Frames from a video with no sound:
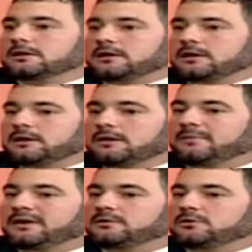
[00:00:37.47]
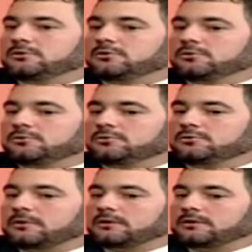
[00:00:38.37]
y es el
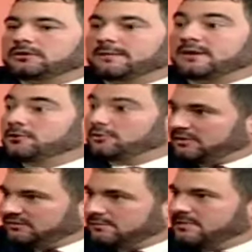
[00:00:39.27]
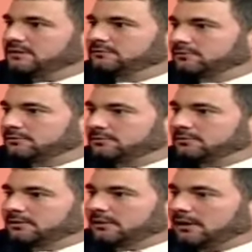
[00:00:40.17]
medio de mayor crecimiento
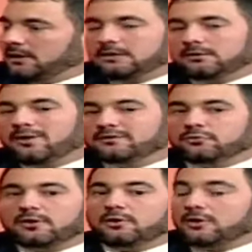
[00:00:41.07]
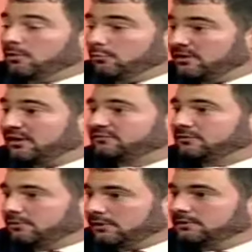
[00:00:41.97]
en cuanto a con las
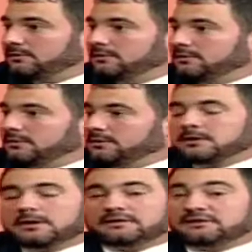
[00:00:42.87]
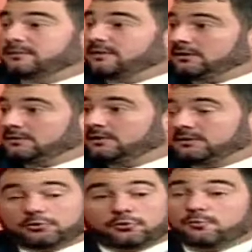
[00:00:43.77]
comunicaciones a través
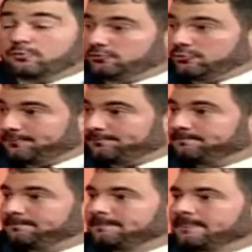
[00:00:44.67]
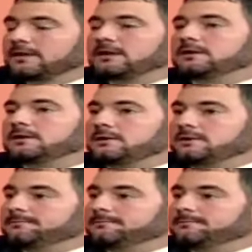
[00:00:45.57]
de todo el mundo. Y